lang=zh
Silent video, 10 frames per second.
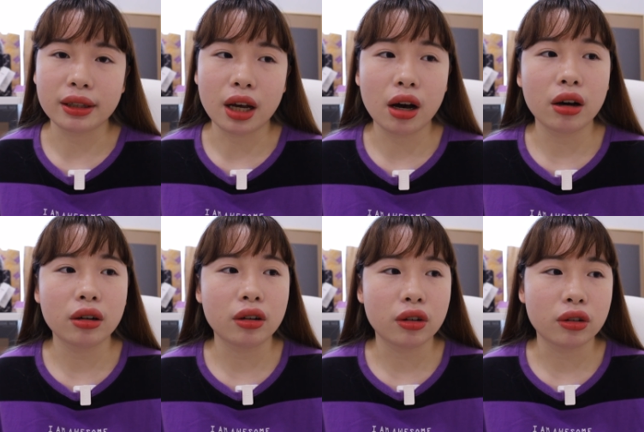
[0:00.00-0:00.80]
然
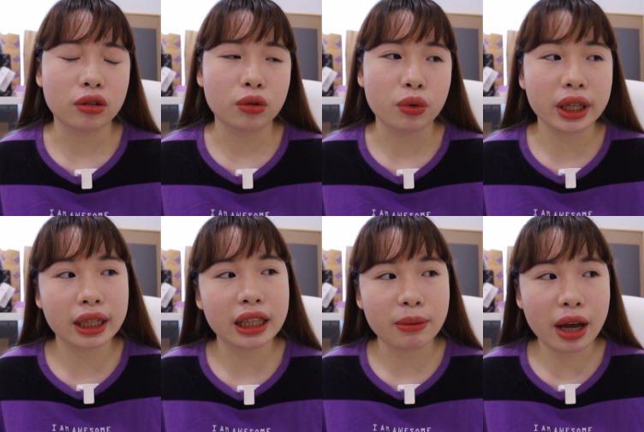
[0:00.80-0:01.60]
后我一
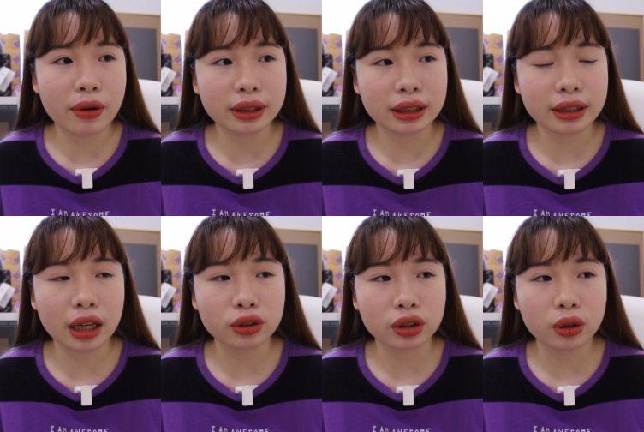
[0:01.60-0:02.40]
个礼拜原则
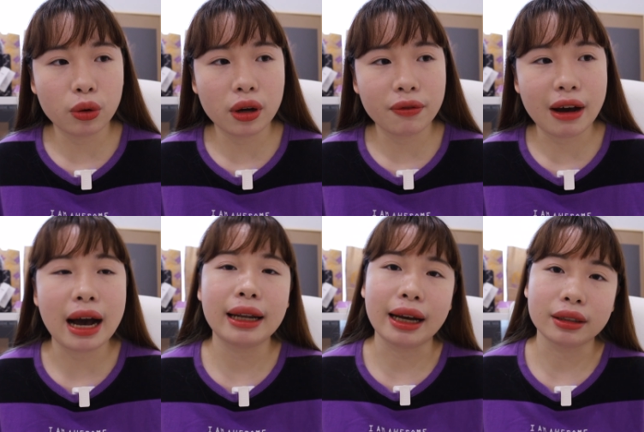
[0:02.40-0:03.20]
上就是会
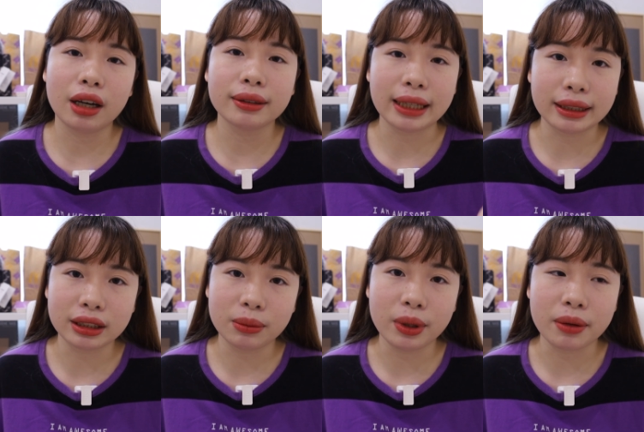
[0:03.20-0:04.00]
发两到三
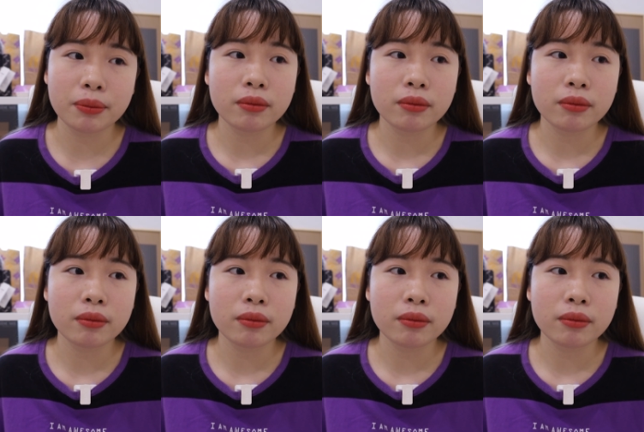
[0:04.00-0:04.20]
支片。